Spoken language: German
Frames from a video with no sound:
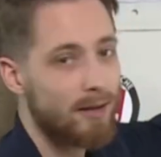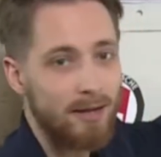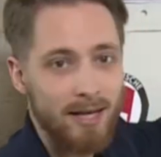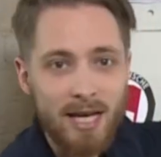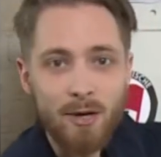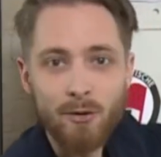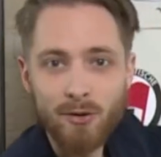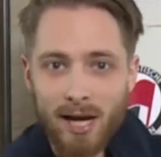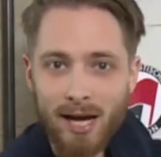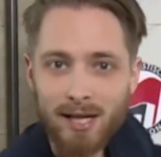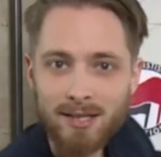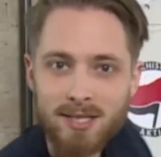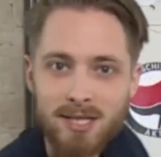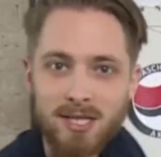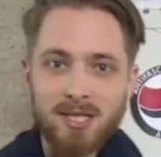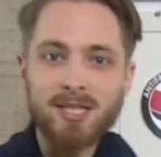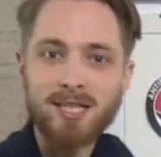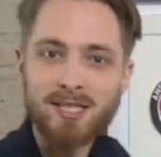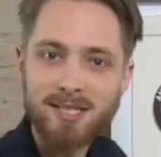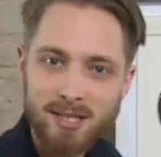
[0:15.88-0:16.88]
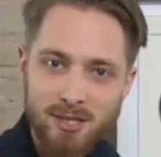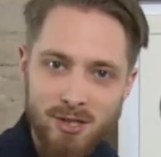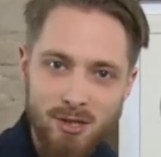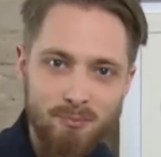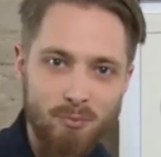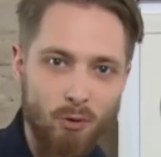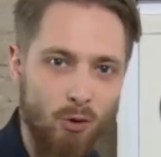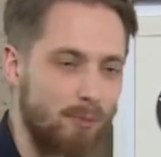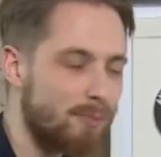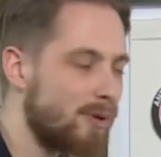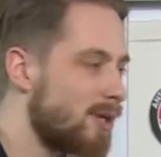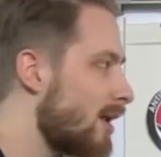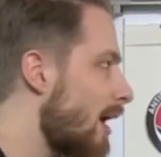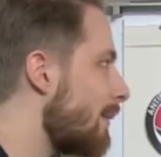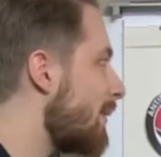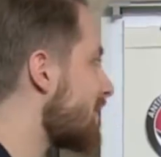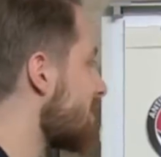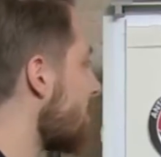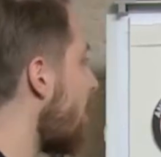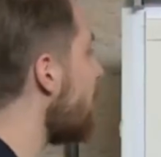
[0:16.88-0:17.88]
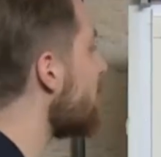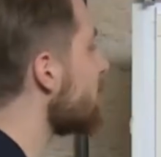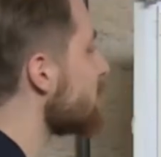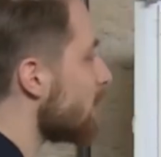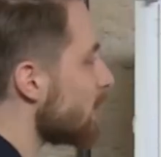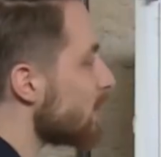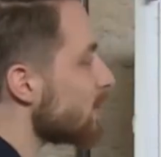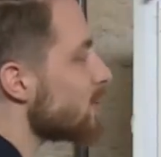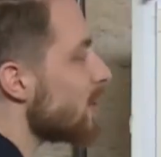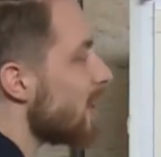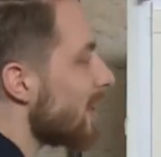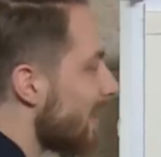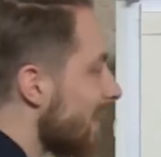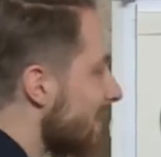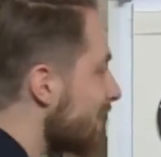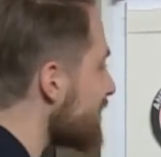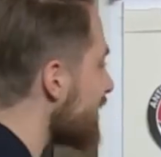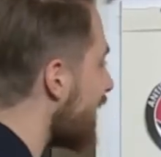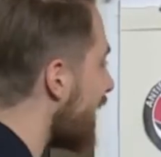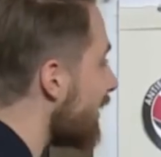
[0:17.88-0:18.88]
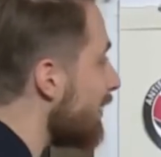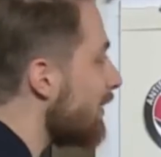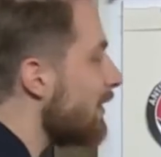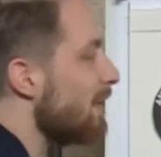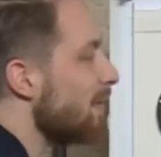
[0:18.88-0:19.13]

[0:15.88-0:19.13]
Neonazis. Das sind Symbolbilder, aber ich glaube, es sollte zu erkennen sein,